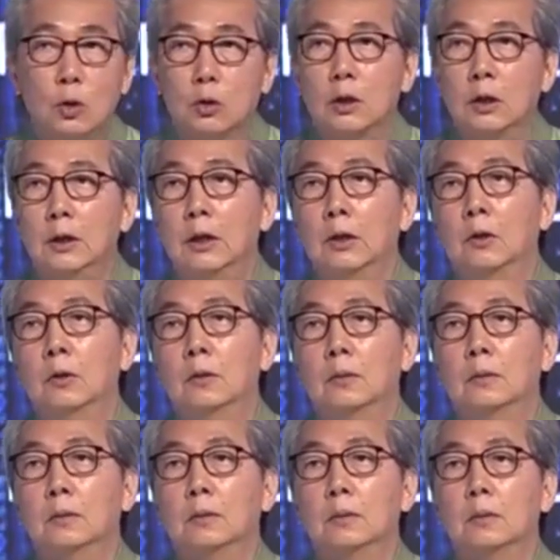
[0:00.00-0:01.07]
สุดทีเดียว
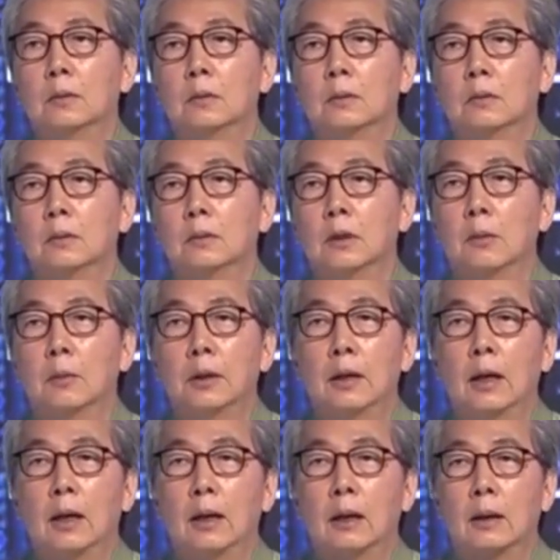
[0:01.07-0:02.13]
ในบรร
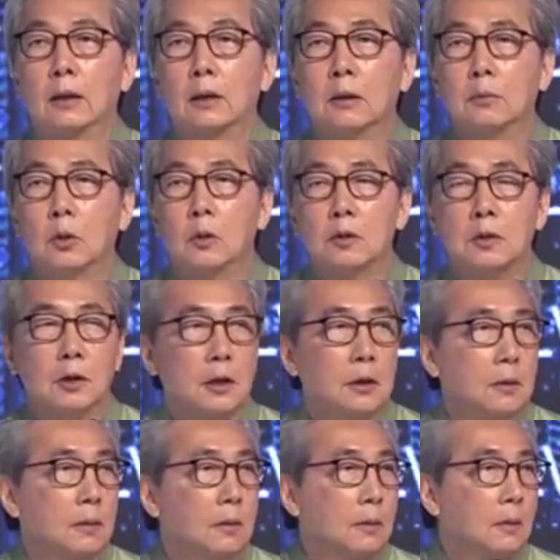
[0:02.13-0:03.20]
ดาการเติบโตทางเศรษฐกิจ
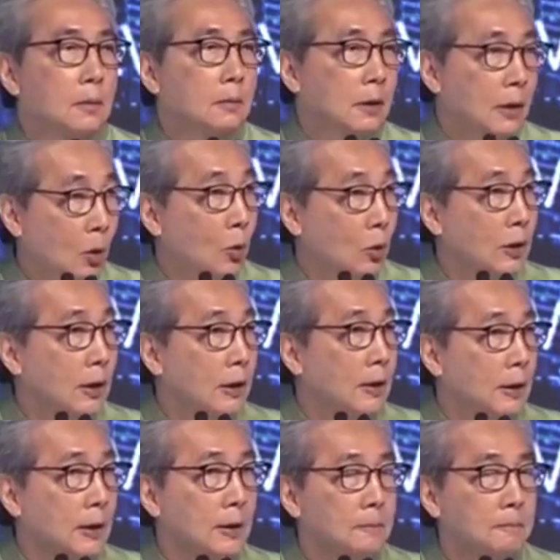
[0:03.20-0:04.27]
ในโลกนี้
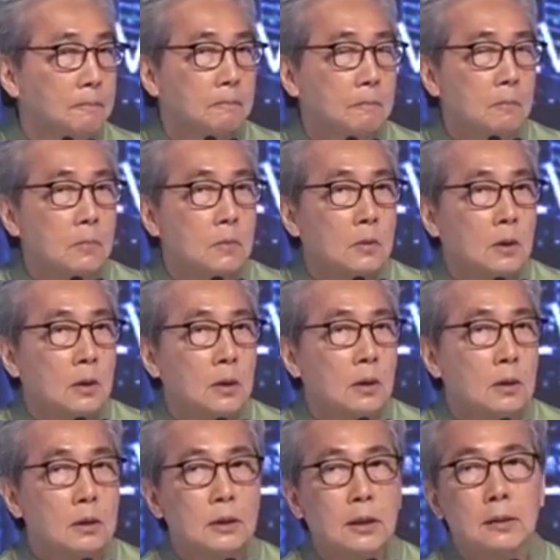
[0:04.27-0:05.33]
นะครับ
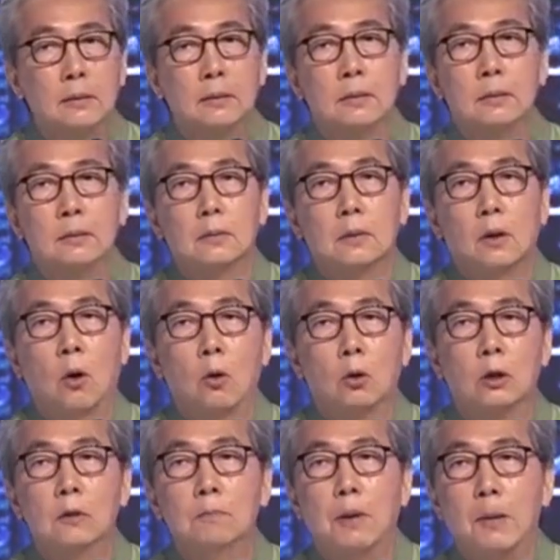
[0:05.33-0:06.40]
ฉะนั้น
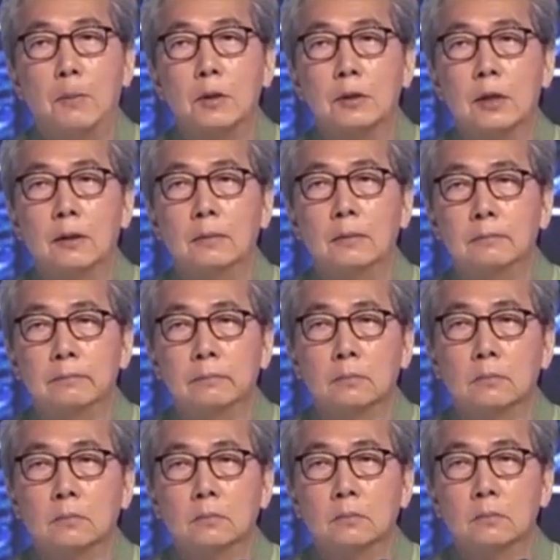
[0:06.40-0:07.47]

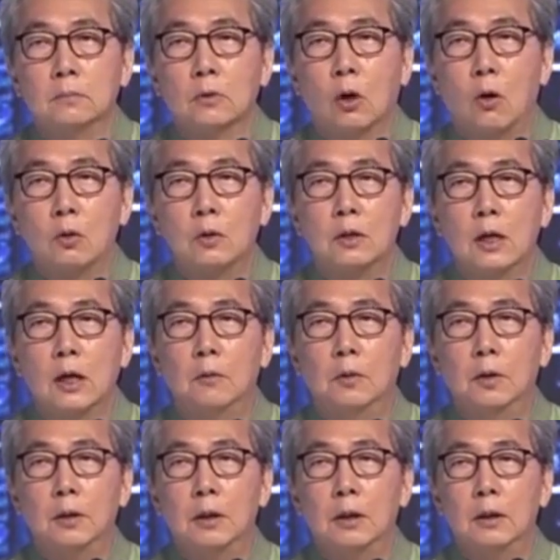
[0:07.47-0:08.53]
6-8%ของ
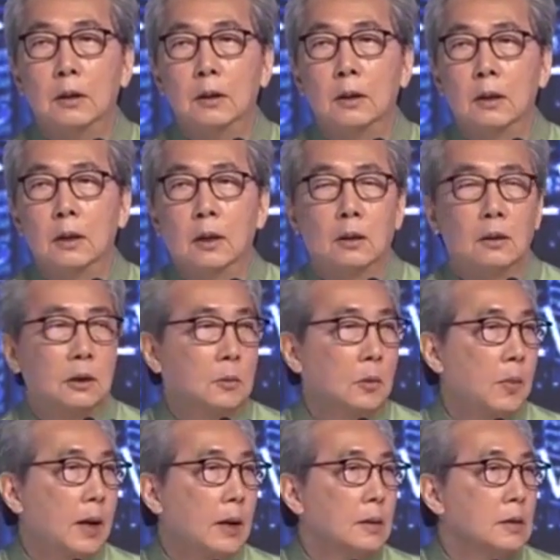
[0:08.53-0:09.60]
CRMVT หรือป
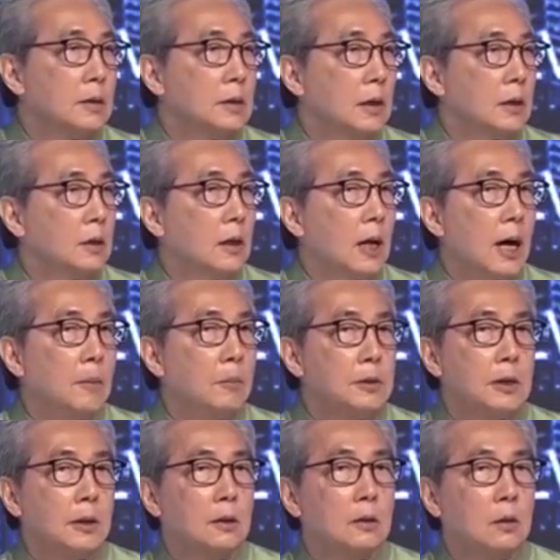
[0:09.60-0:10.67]
ระมาณ
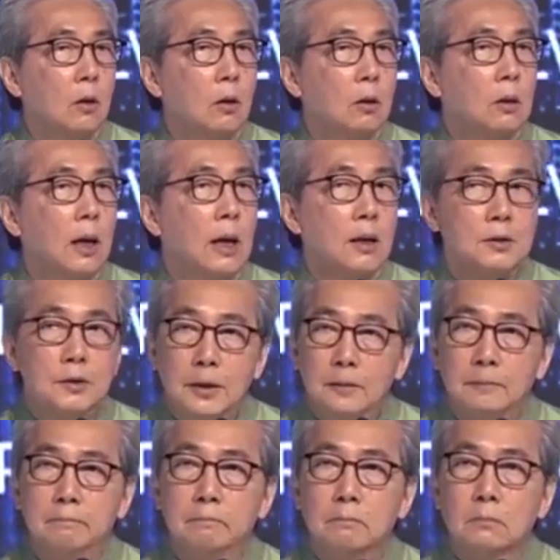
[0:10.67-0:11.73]
4-5%ของอาเซียน
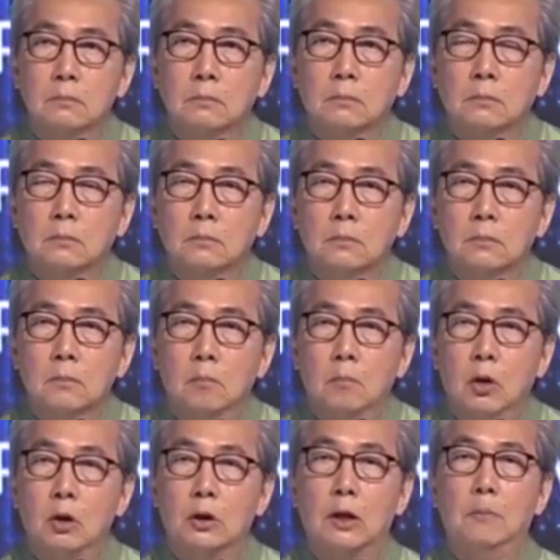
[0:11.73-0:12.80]
มั
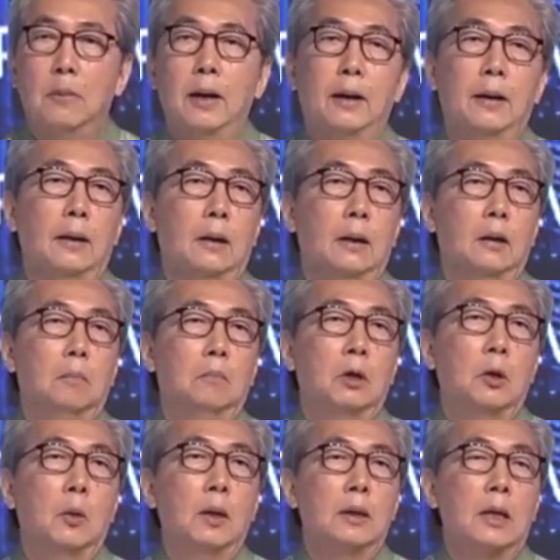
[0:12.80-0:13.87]
นก็ทำให้บ
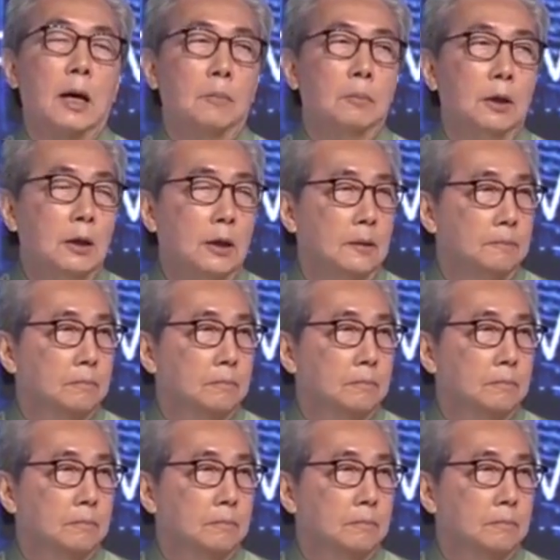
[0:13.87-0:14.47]
ริเวณแถบนี้